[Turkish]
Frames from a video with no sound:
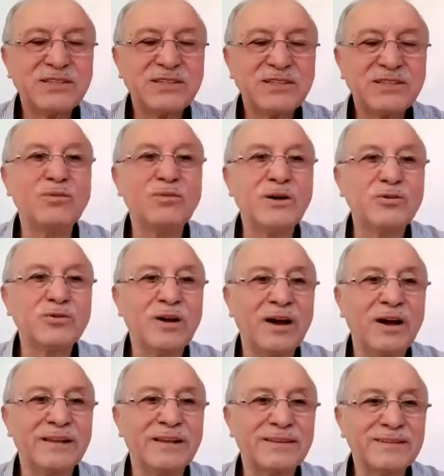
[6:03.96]

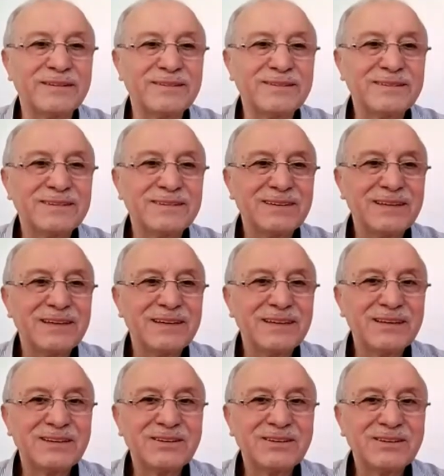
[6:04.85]
mahlukat,
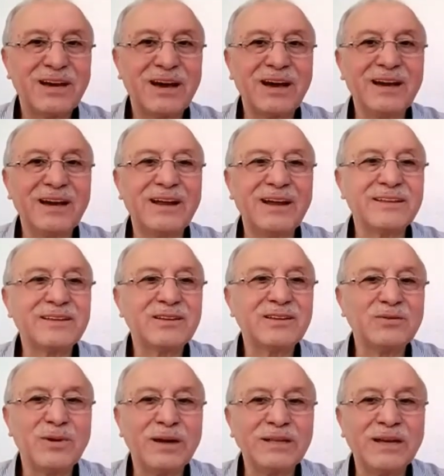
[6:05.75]

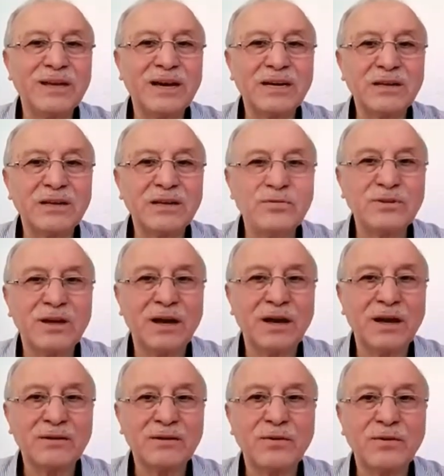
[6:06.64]
kainatın medar
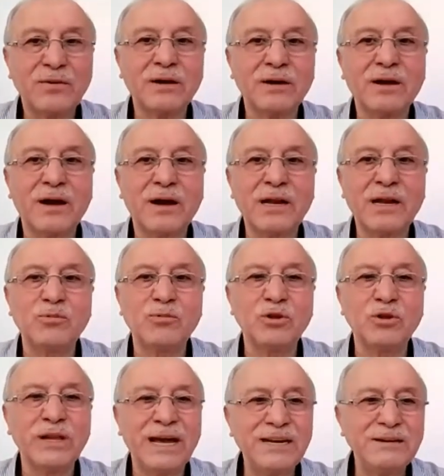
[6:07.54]
iftiharı, fahru alem
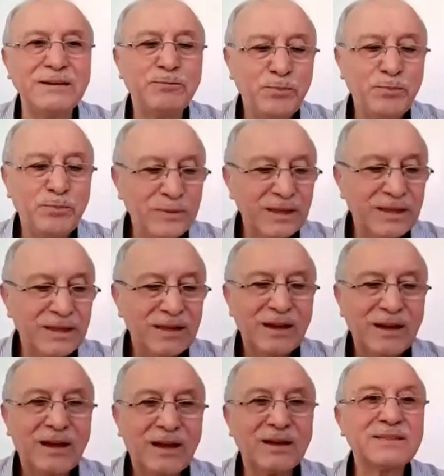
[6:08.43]
olan
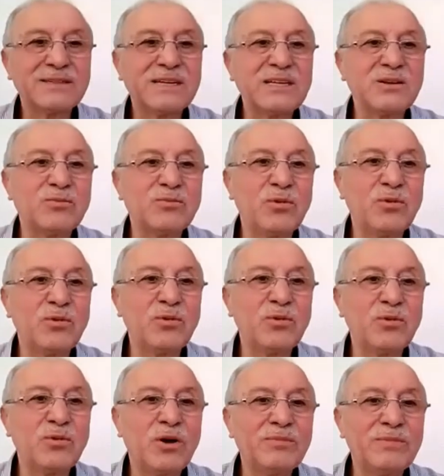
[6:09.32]
Hazreti
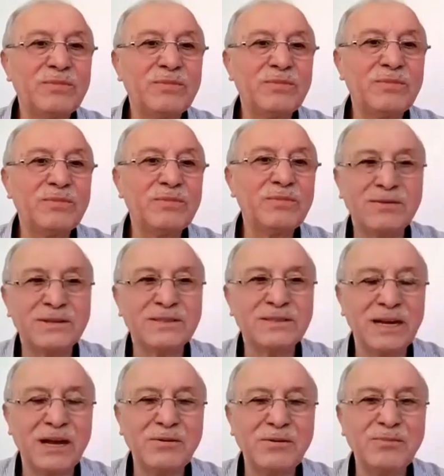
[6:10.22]
Muhammed Aleyhisselatü
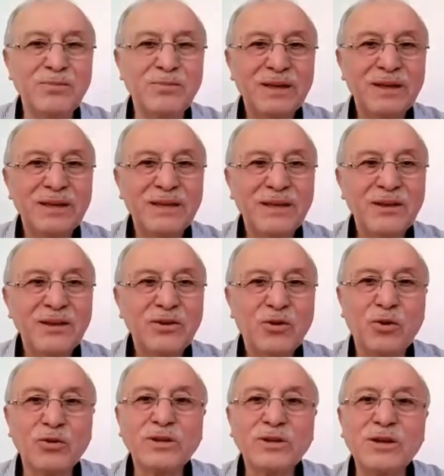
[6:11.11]
Vesselam
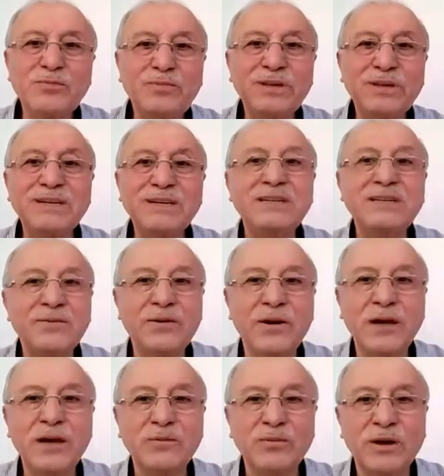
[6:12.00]
o da bir
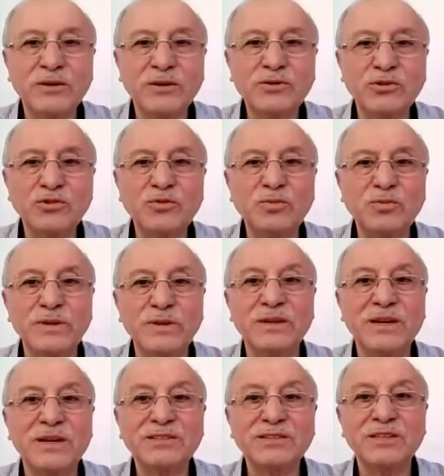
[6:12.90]
defaya mahsus
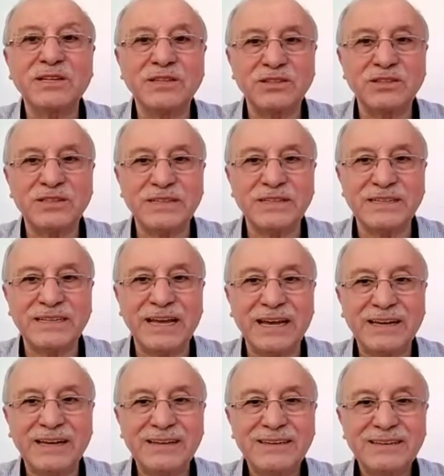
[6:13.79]
Miraç
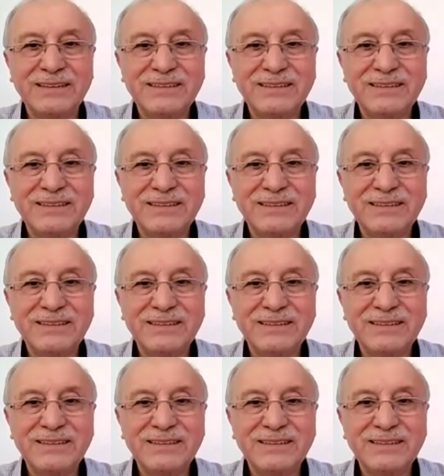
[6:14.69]
gezisinde